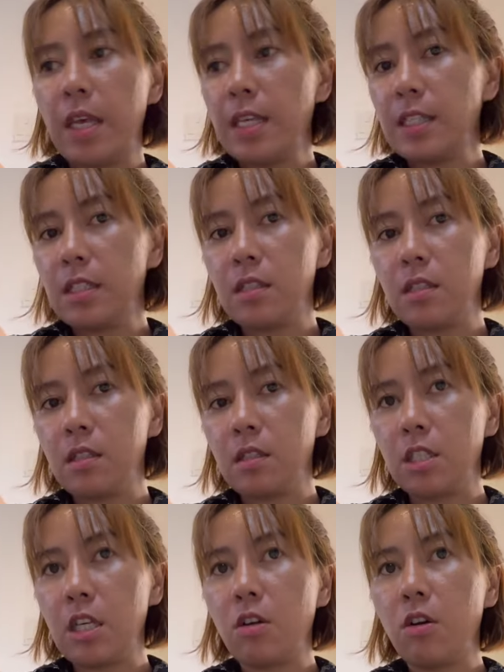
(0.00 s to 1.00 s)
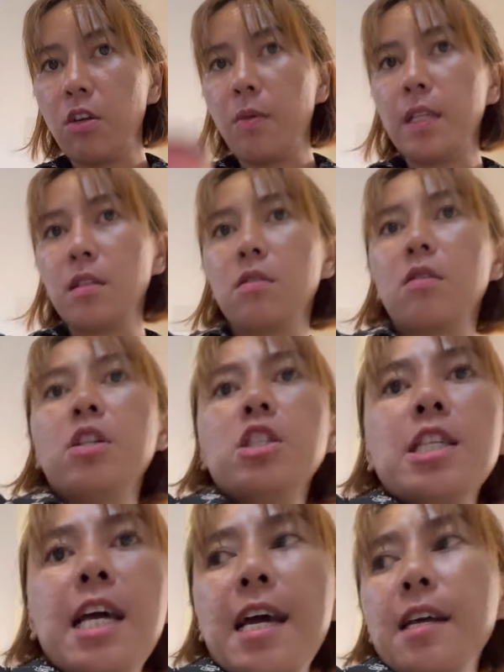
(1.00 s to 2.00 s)
yes. Chico, you want
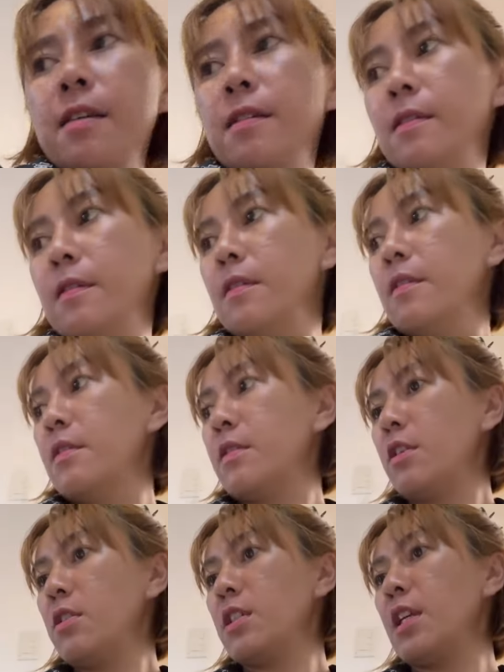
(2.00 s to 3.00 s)
ganja? Yeah, ma.